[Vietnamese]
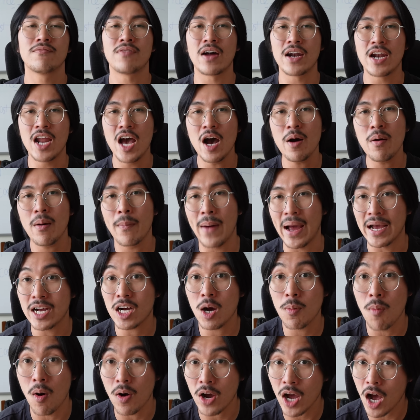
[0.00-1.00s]
Và nếu mà bạn
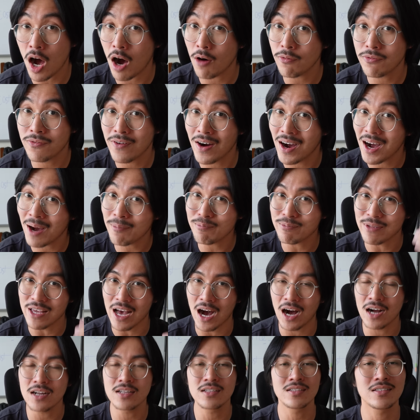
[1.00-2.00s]
có một cái offer hấp
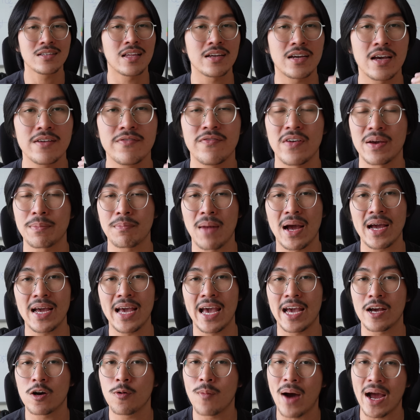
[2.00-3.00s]
dẫn thì cái việc bán
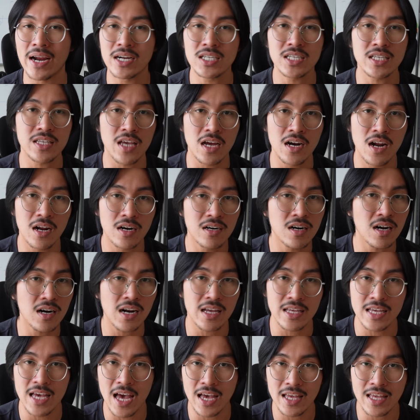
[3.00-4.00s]
hàng của bạn nó sẽ trở nên rất
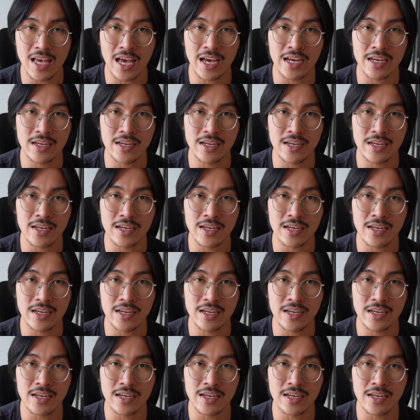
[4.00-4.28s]
là dễ dàng.